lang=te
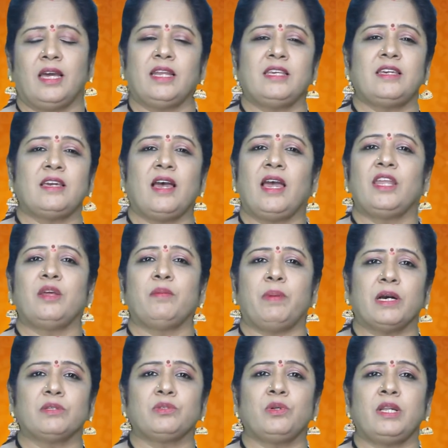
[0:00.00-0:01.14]
అని ఆయన
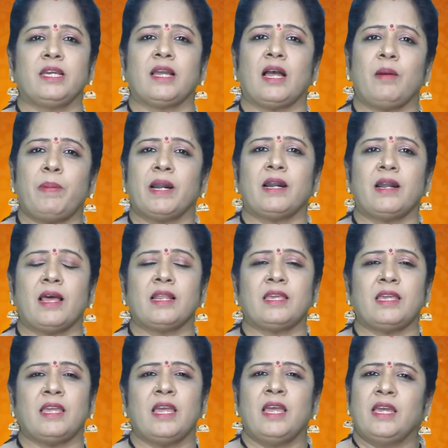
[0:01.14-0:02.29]
భక్తుల్ని
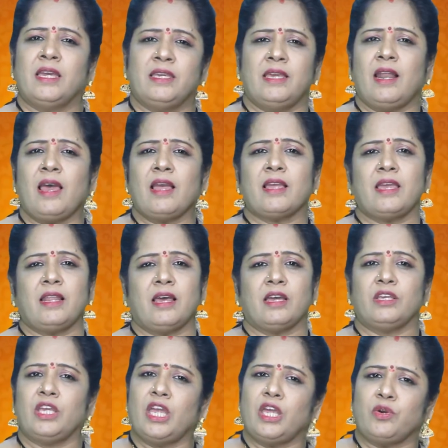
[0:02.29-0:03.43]
కాపాడడానికి ఎలాగైనా
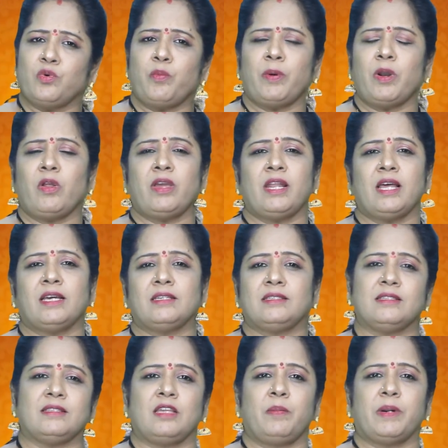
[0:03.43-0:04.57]
ఏ రూపంలో అయినా
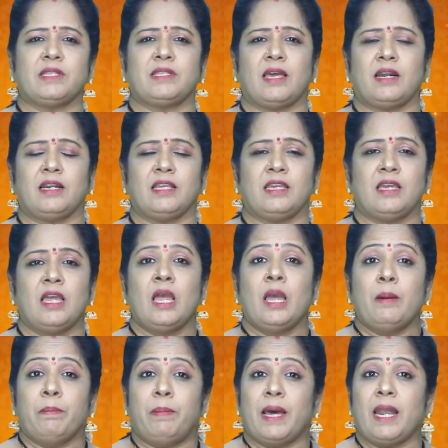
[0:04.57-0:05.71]
సిద్ధపడతారని
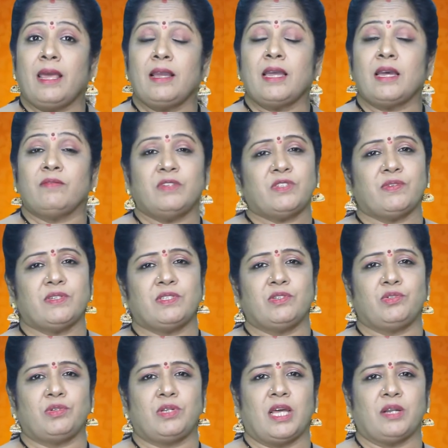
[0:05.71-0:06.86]
బలంగా
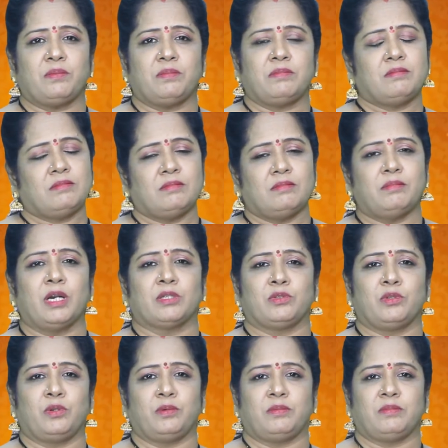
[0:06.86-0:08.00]
విశ్వసిస్తున్నారు
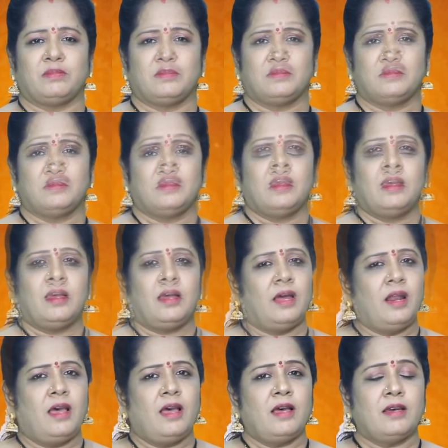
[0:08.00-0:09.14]
భక్తులు
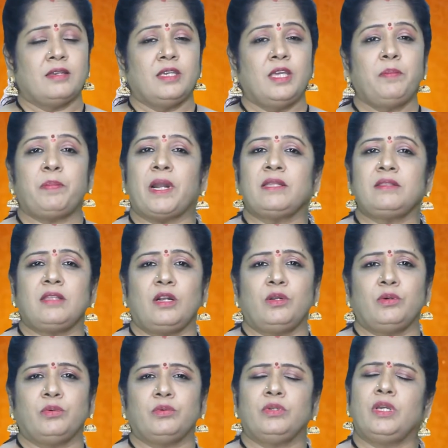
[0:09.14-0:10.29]
అలా ఈ
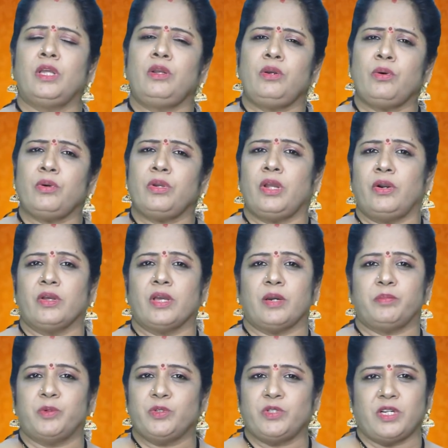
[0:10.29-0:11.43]
ప్రాంతంలో ఎన్నో ఏడుగా
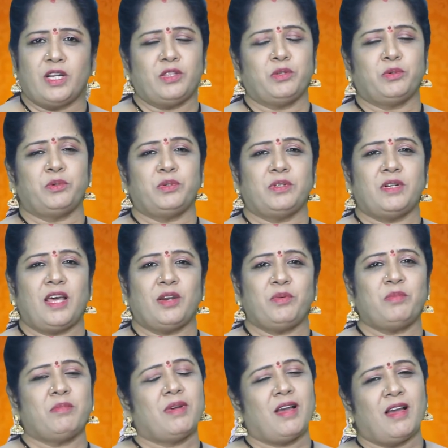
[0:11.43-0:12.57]
పూజలు అందుకుంటున్నారు
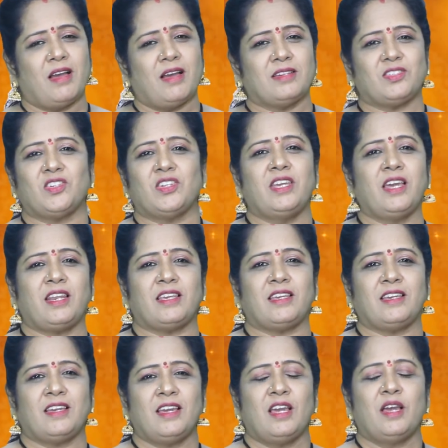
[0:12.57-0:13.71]
ఆ శ్రీహరి
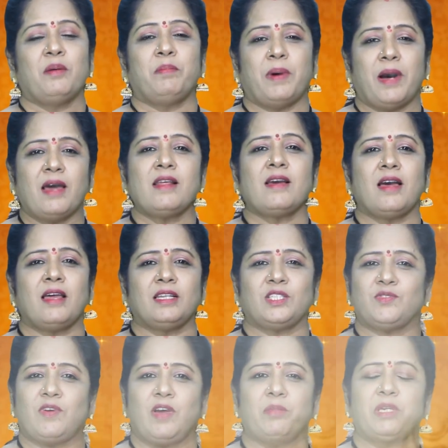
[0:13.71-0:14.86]
పానకాల
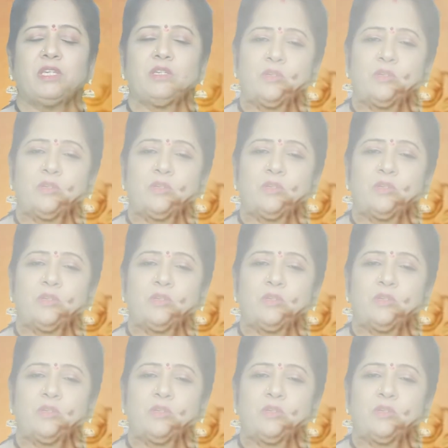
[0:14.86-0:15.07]
స్వామి